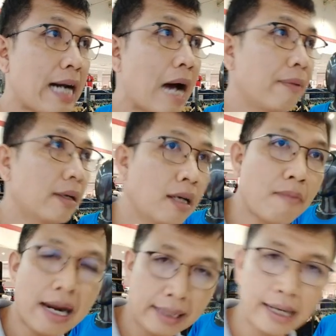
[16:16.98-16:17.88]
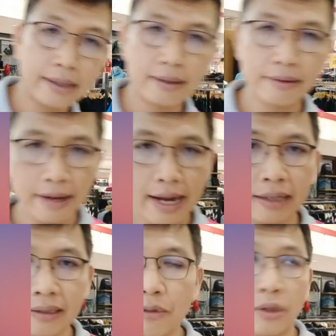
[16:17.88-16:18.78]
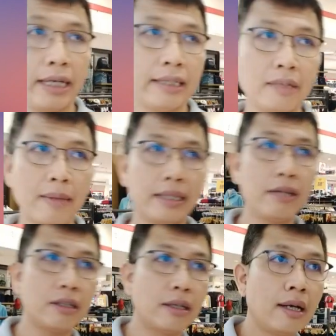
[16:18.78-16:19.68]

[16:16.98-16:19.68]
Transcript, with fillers: รัมย์แล้วก็บ้านไกลเรือนเคียงทั้งหมดเลย ที่มาเที่ยว